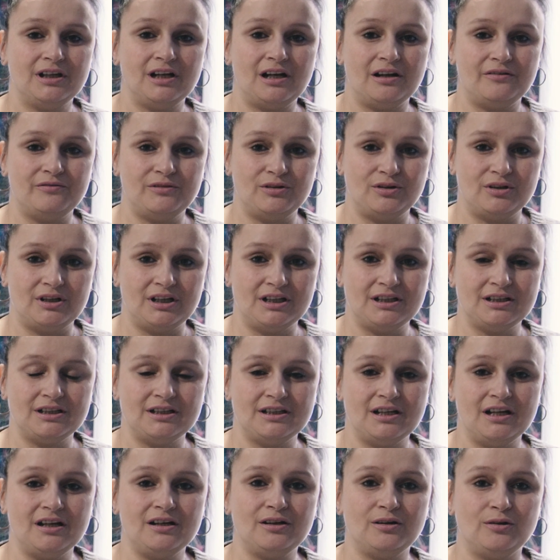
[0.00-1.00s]
de la
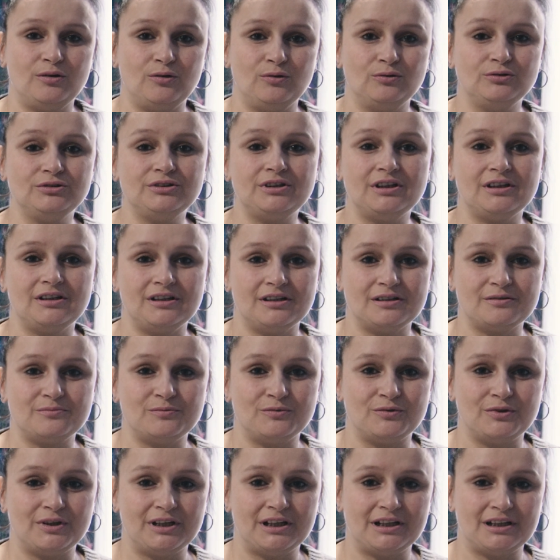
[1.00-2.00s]
violencia contra las
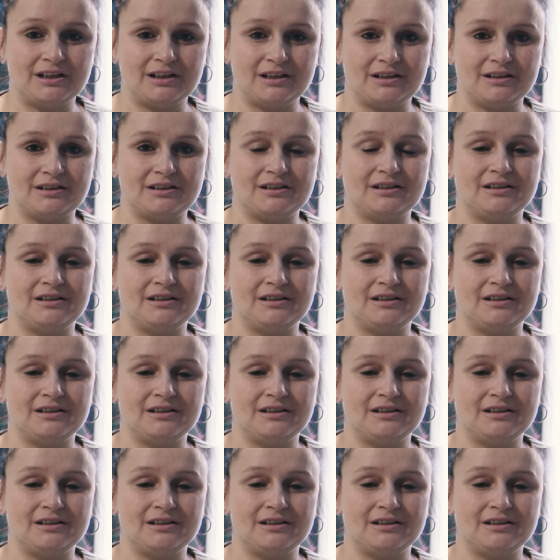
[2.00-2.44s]
mujeres.